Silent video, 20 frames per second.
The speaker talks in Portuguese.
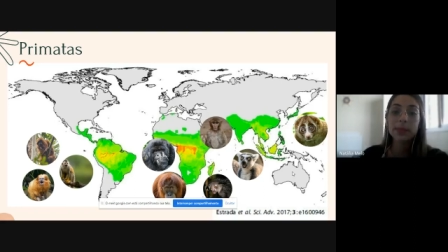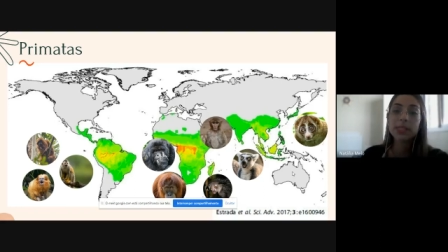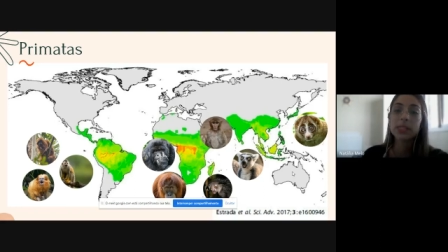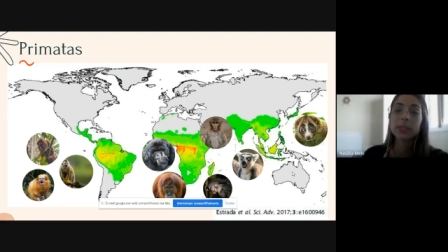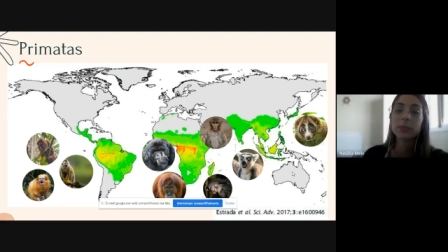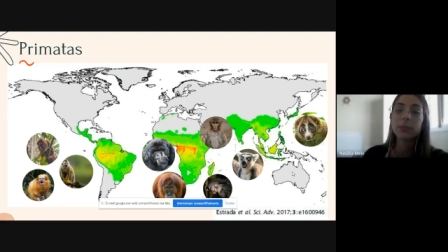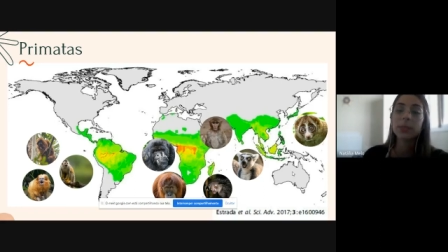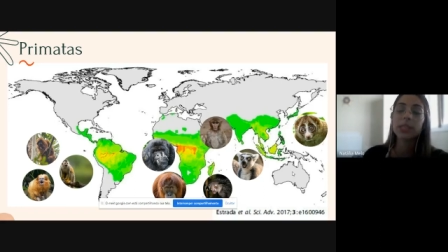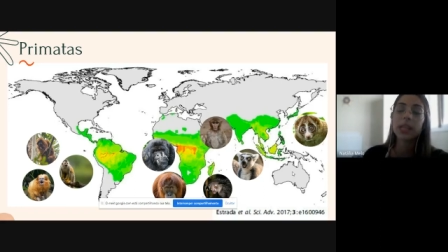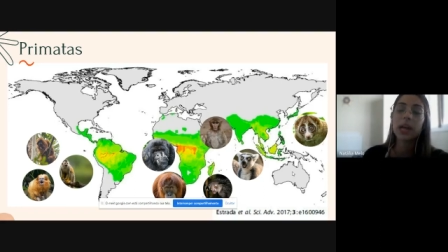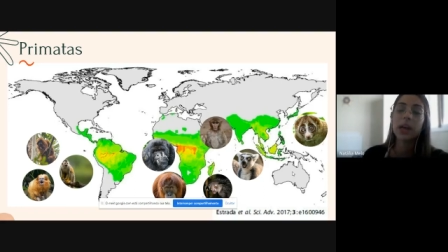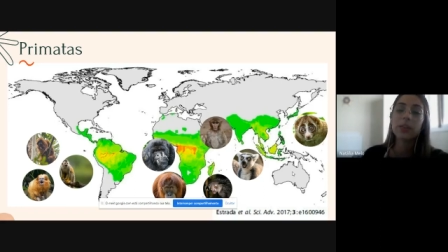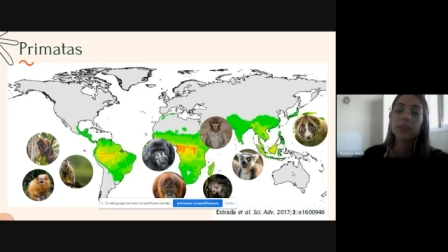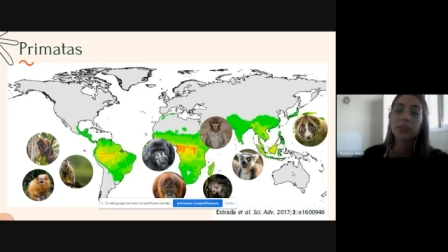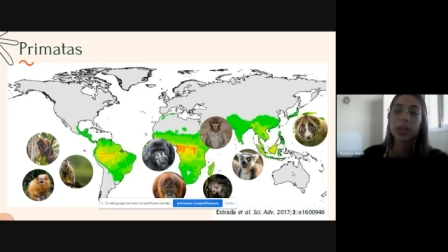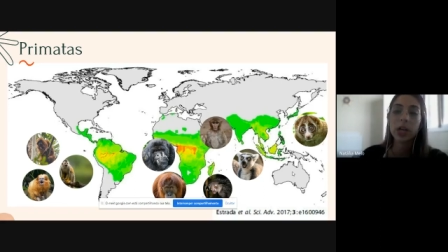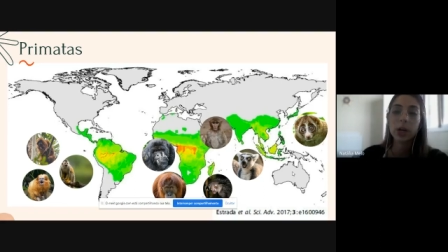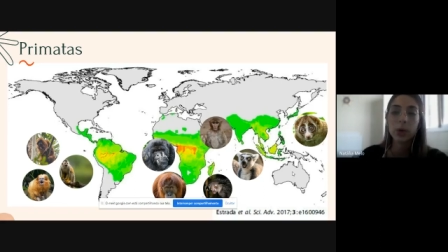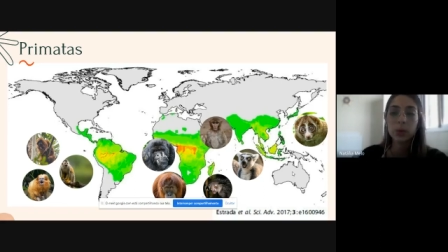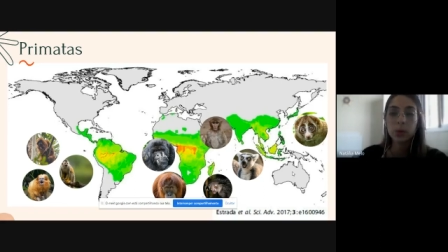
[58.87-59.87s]
mas também na
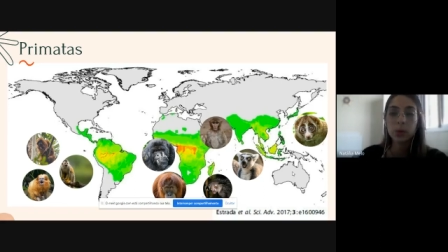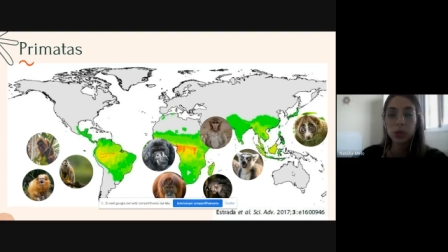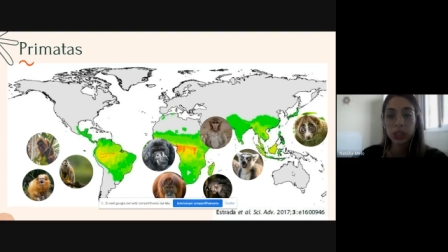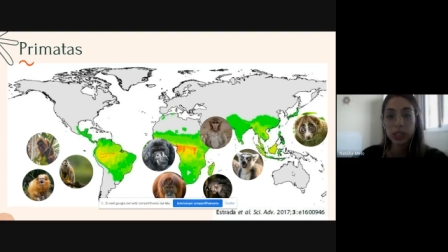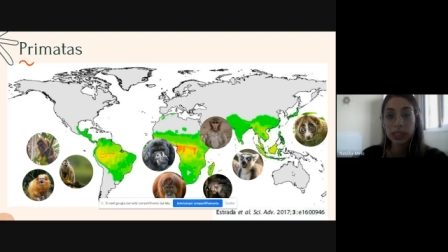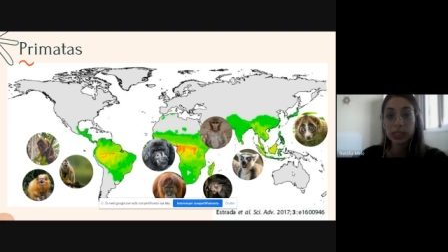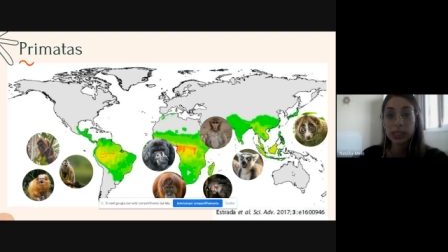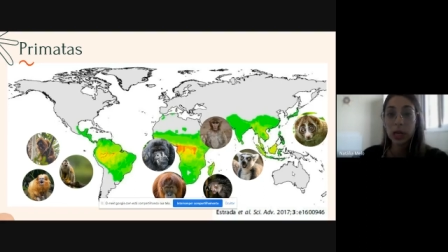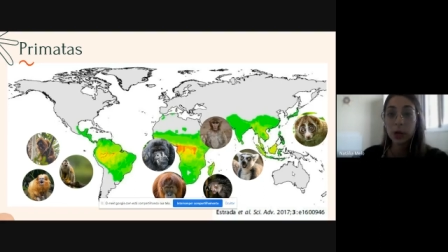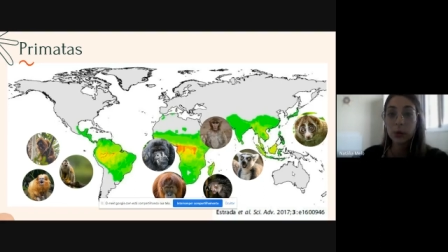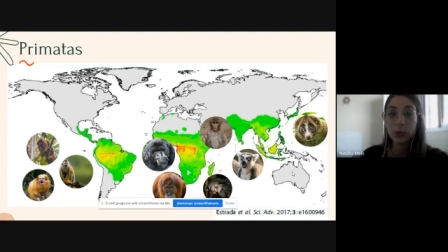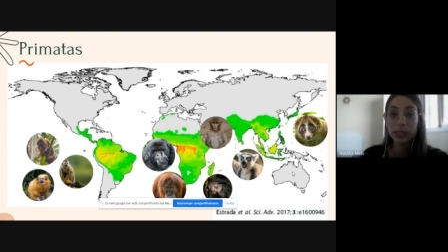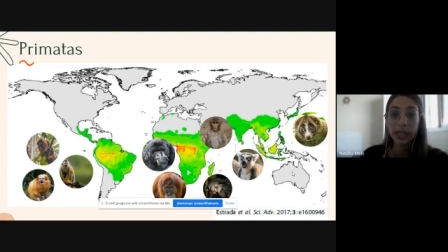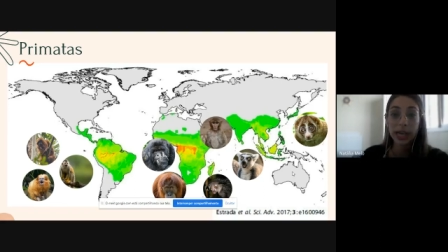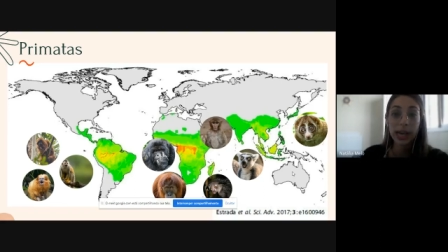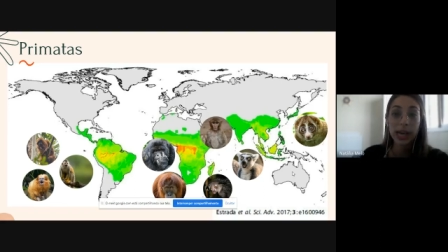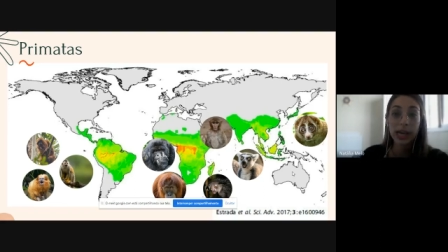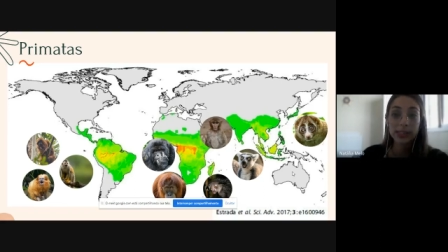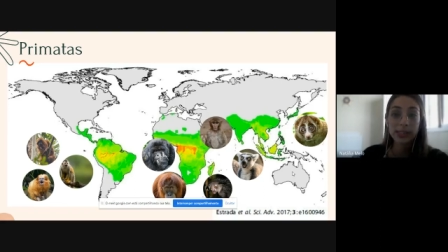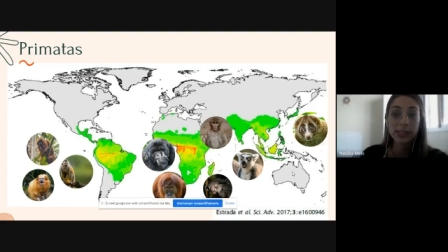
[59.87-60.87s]
África continental e
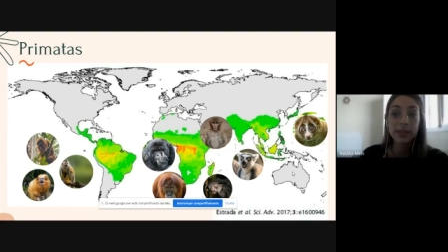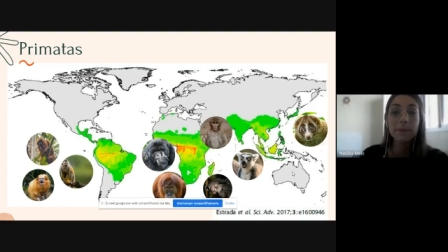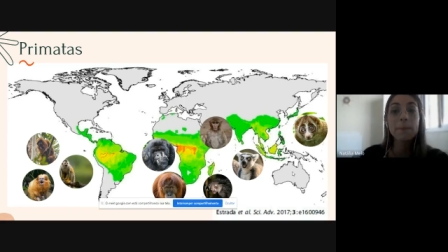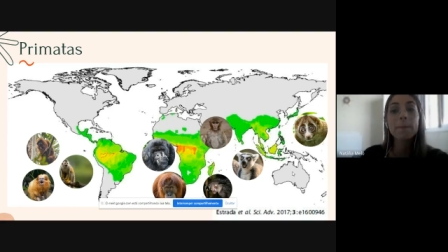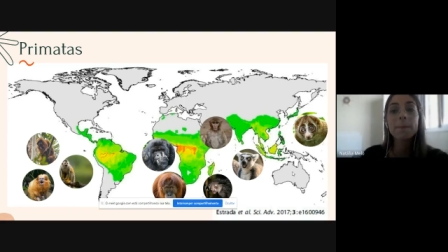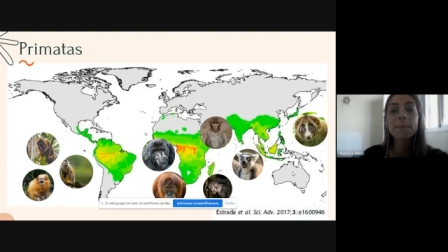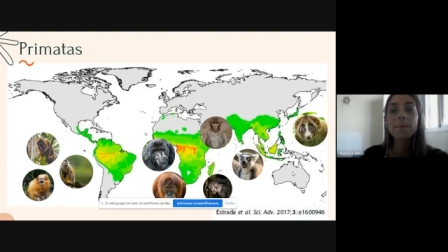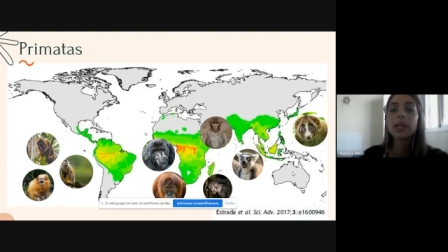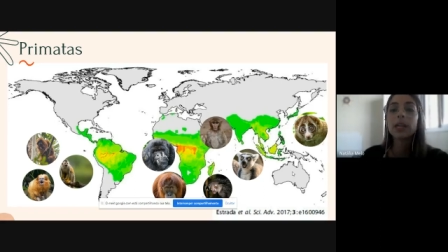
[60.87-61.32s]
na Ásia,